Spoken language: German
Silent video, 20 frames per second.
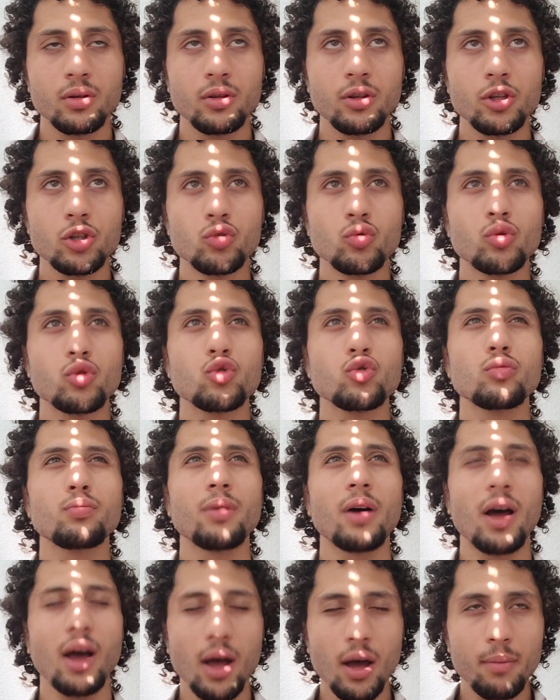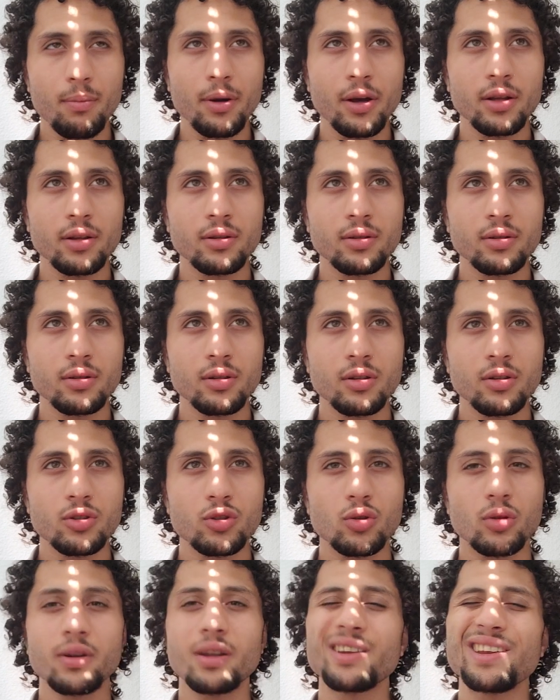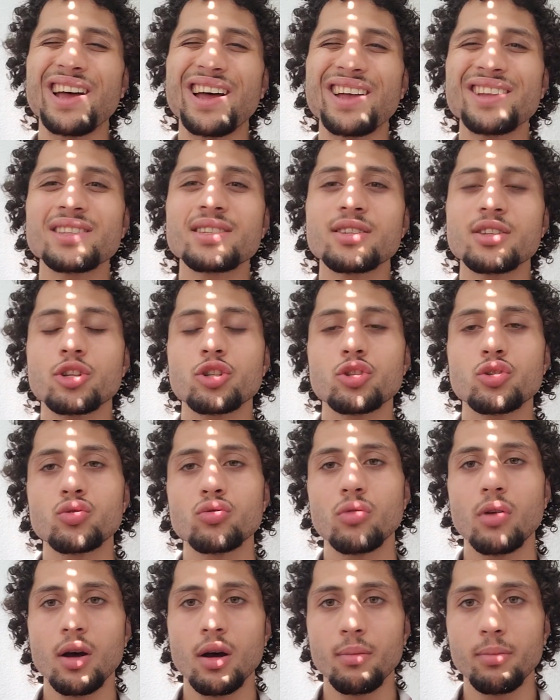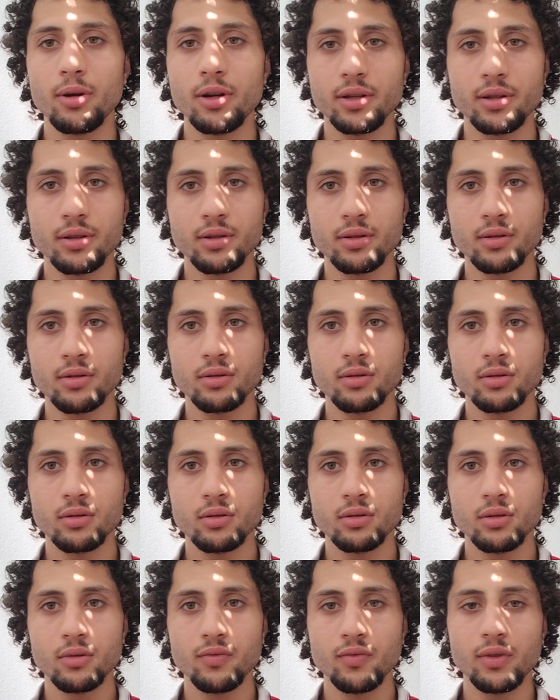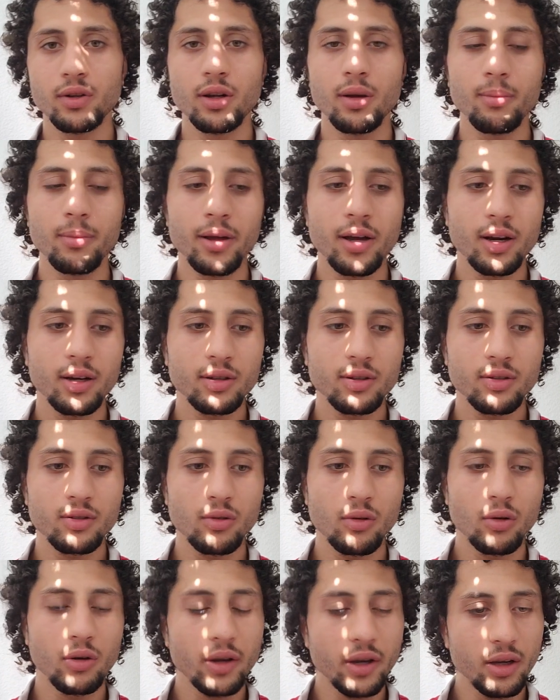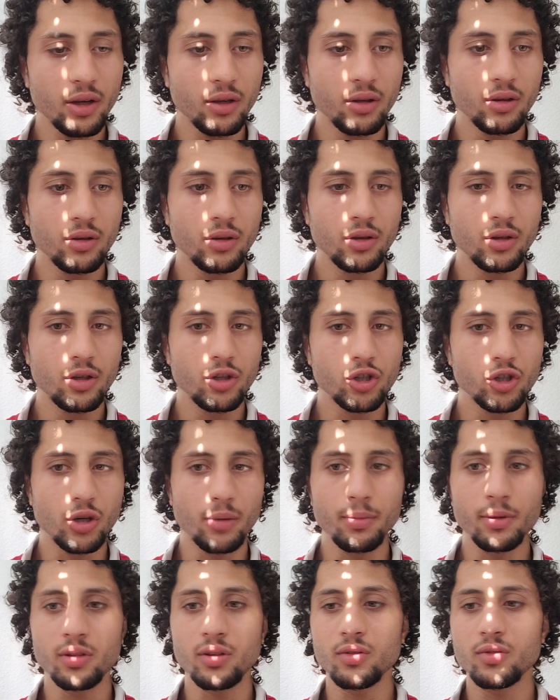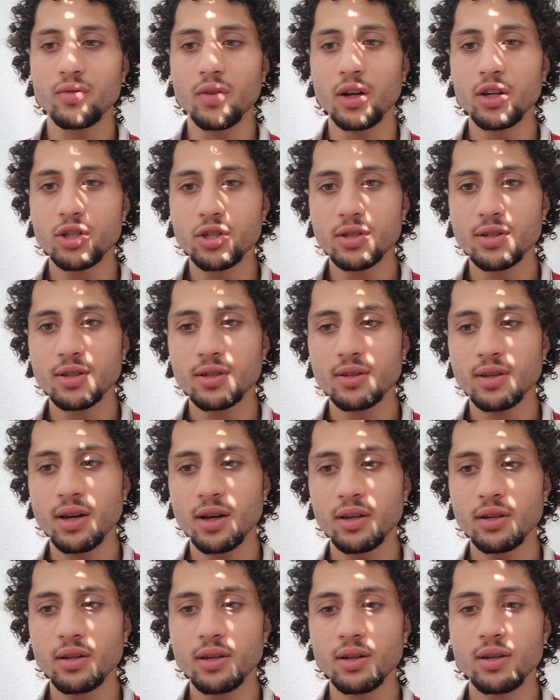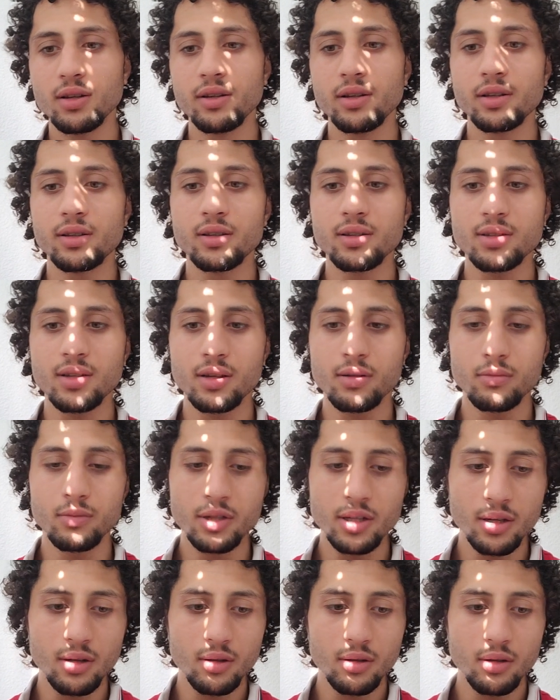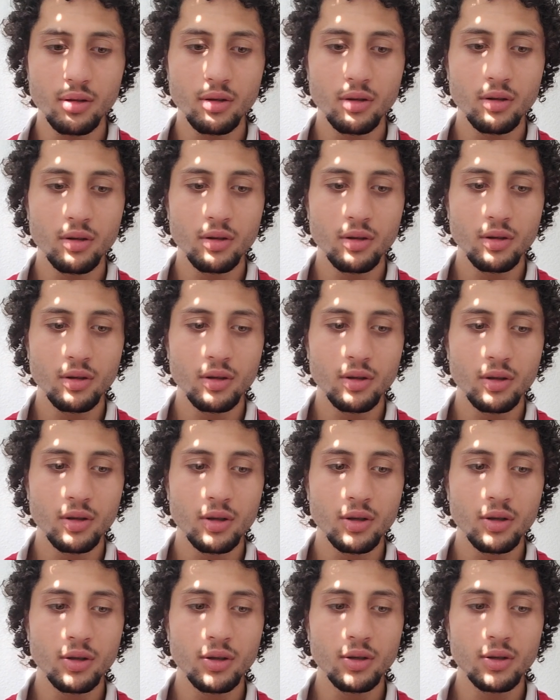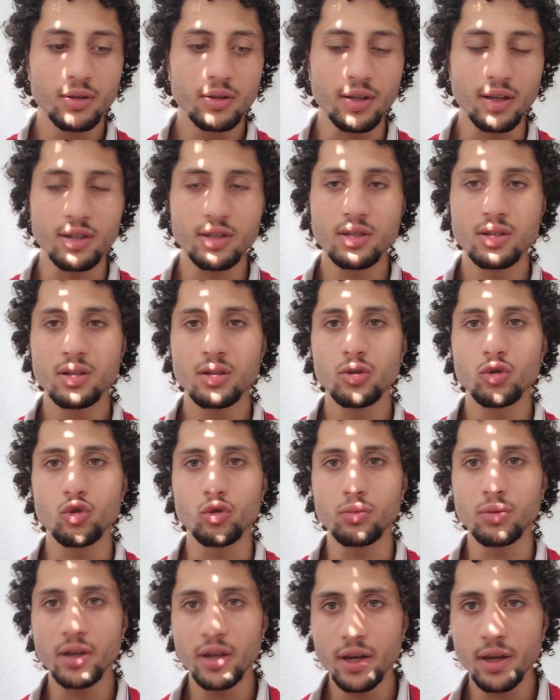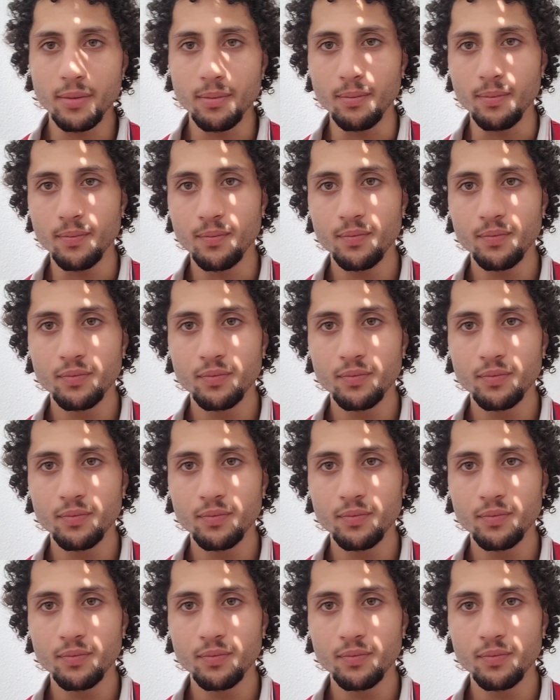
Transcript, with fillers: nicht nur zu bearbeiten, sondern an sich zu arbeiten. Wenn er merkt, okay, ich habe etwas Falsches getan, liegt es an mir, das zu beheben.